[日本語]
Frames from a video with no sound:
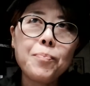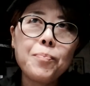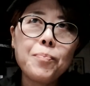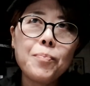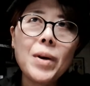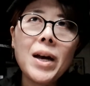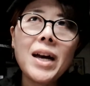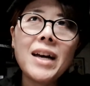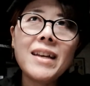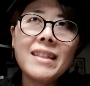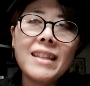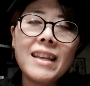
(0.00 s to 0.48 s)

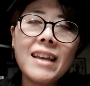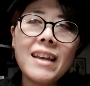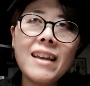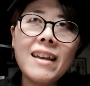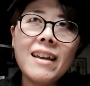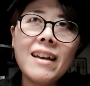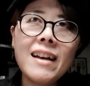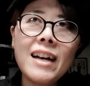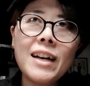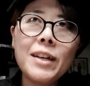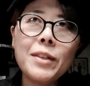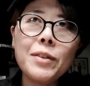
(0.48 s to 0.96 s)
まあ
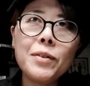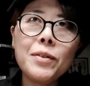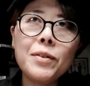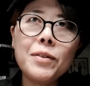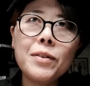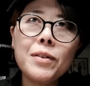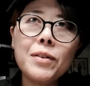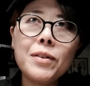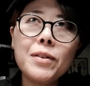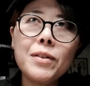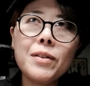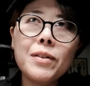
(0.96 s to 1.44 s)
ねあ
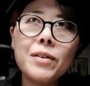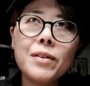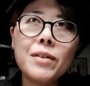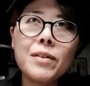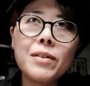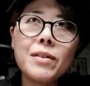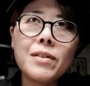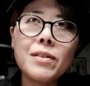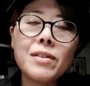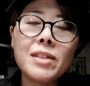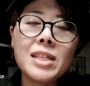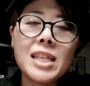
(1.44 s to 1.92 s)

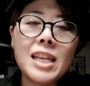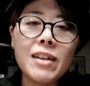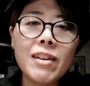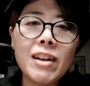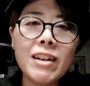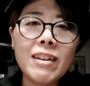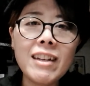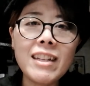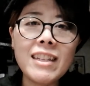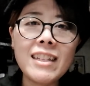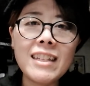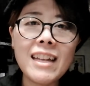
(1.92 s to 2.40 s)
のー、
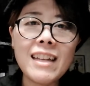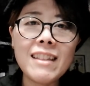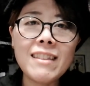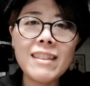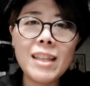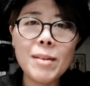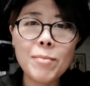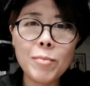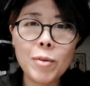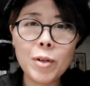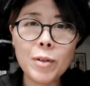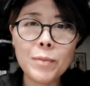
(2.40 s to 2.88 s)
1500円になっ
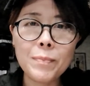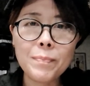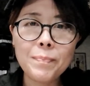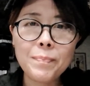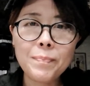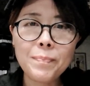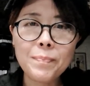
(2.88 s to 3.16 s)
ても